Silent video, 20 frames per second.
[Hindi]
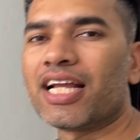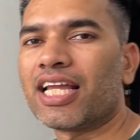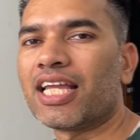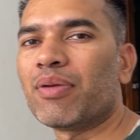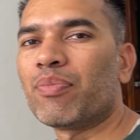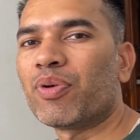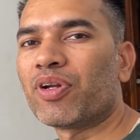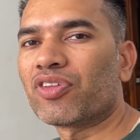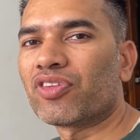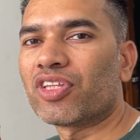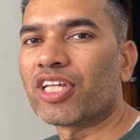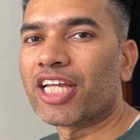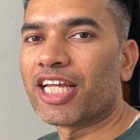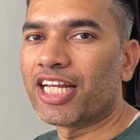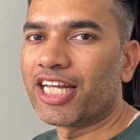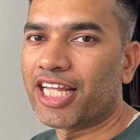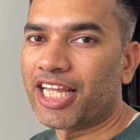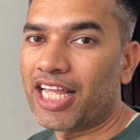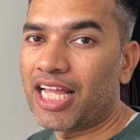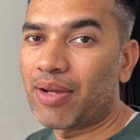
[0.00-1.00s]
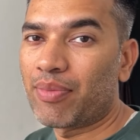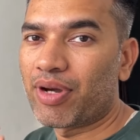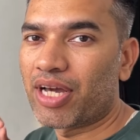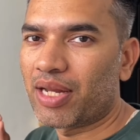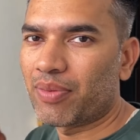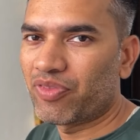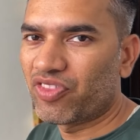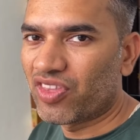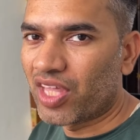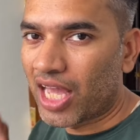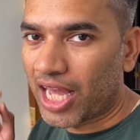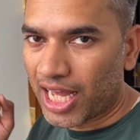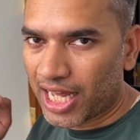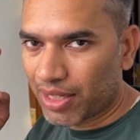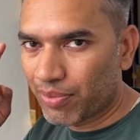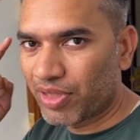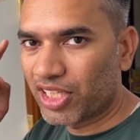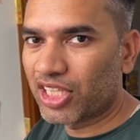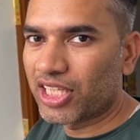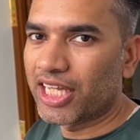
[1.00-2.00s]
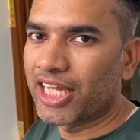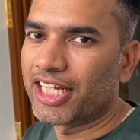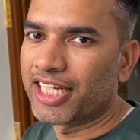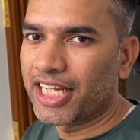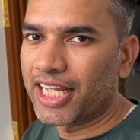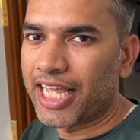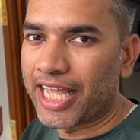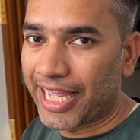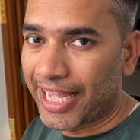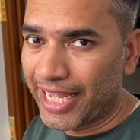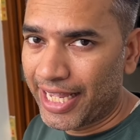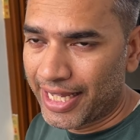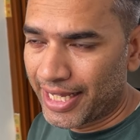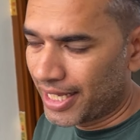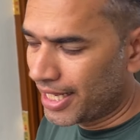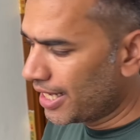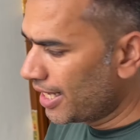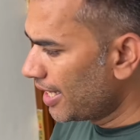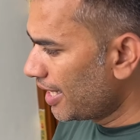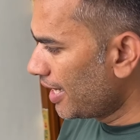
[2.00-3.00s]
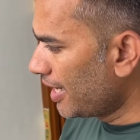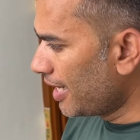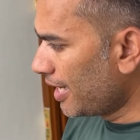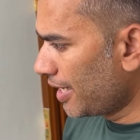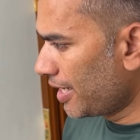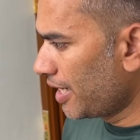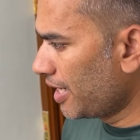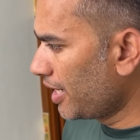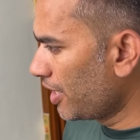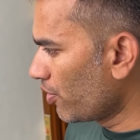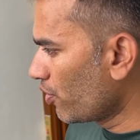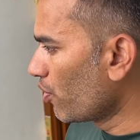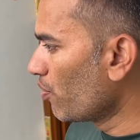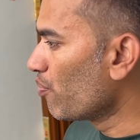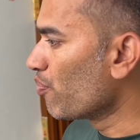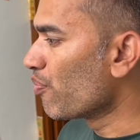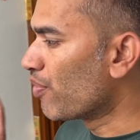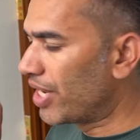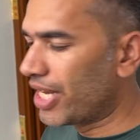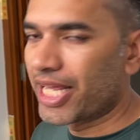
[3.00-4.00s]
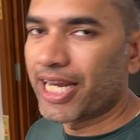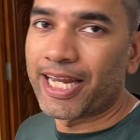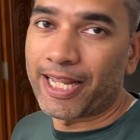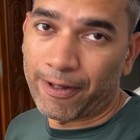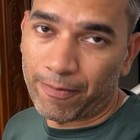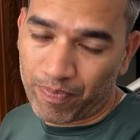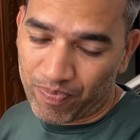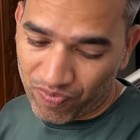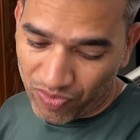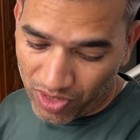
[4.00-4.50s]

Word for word: कहीं पर थे नहीं हमारे ध्यान में थे कि हैं लेकिन इनको मिले नहीं